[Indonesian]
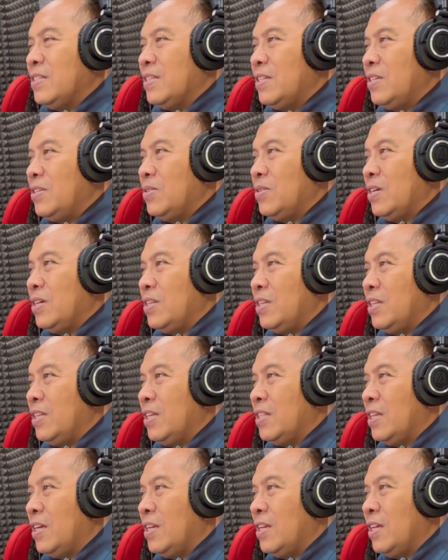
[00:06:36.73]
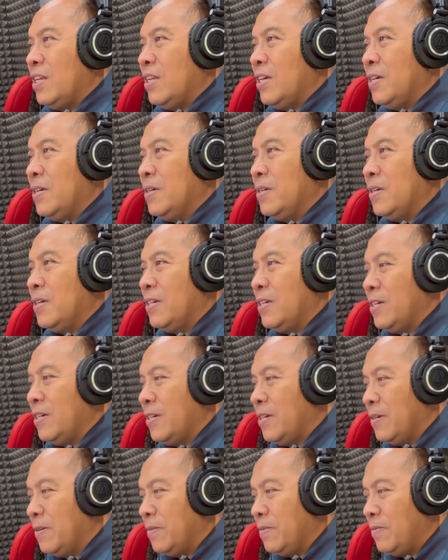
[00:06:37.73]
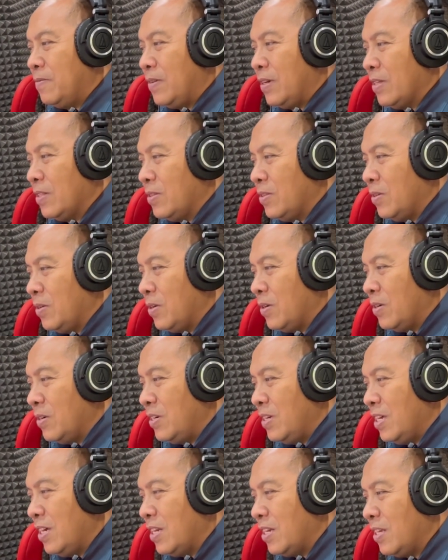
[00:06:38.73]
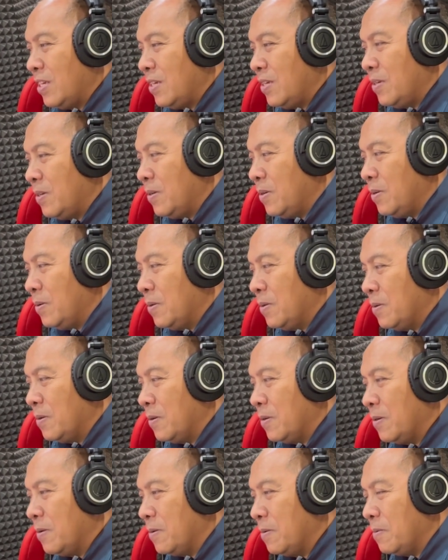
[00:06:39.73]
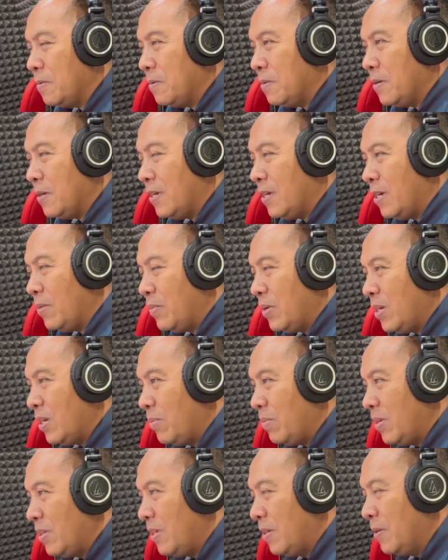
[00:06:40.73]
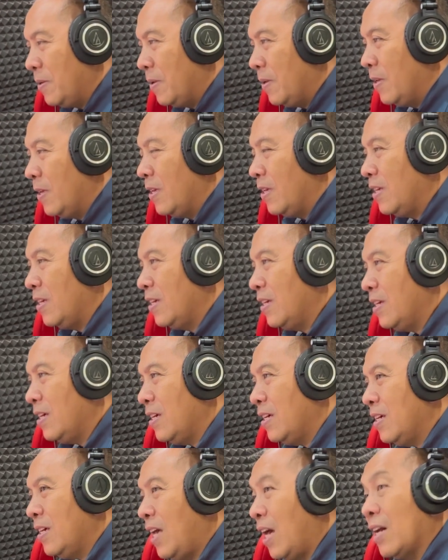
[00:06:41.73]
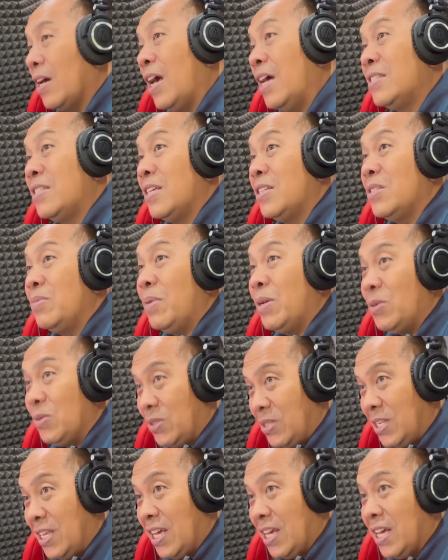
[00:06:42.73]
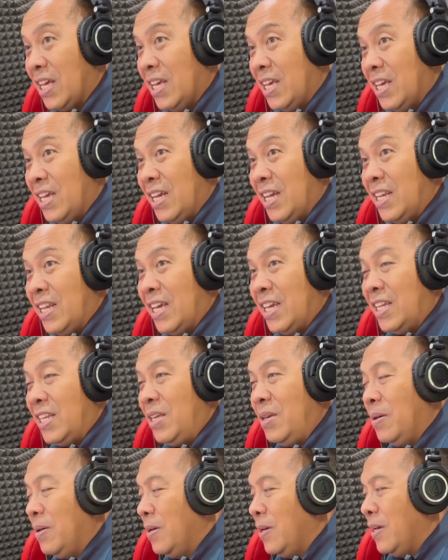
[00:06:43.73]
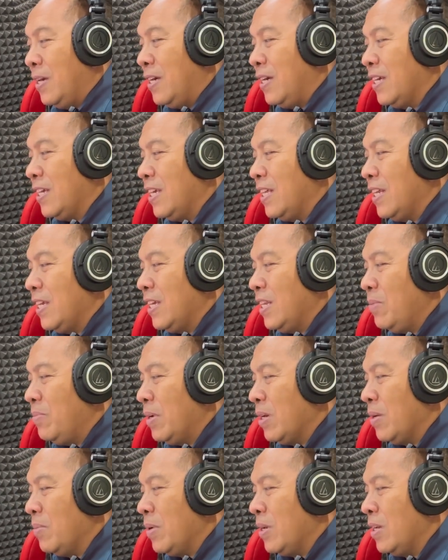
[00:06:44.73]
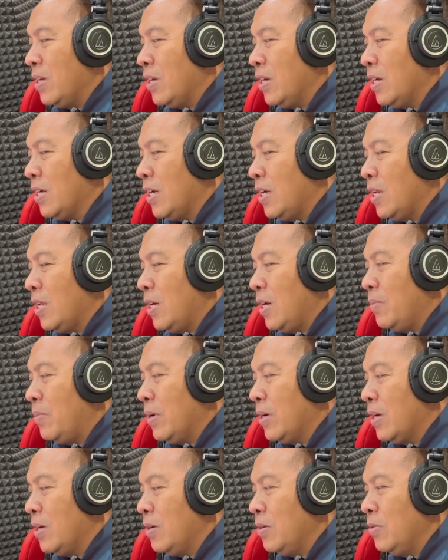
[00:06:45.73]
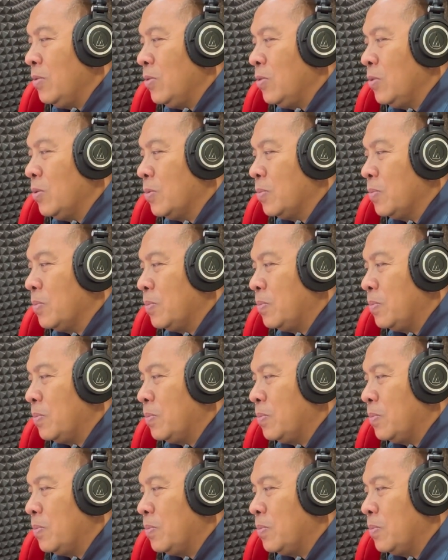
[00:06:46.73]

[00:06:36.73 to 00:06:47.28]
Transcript: sering juga dilihat adalah uh, faktor dari apa namanya uh, hak asasi manusia. Nah, ini kira-kira bagaimana kalau apakah untuk